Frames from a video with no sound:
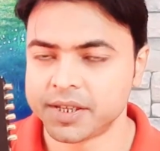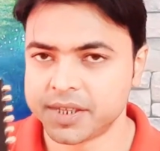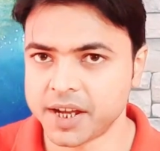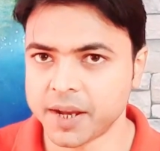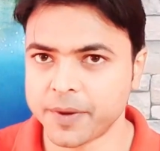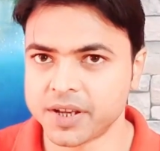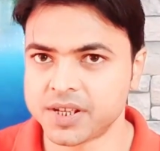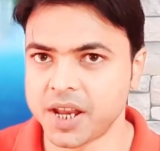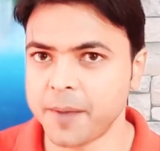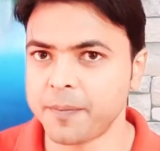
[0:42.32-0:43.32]
सेटअप का
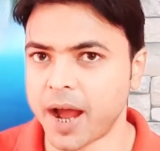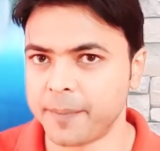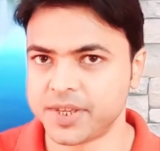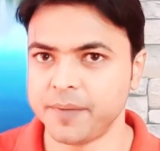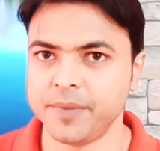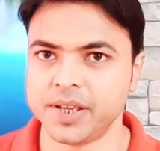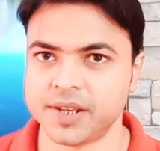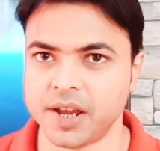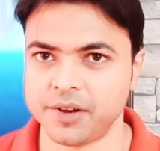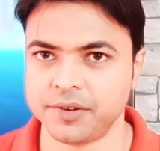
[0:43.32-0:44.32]
स्टेप आपसे
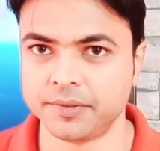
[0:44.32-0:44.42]
मिस ना हो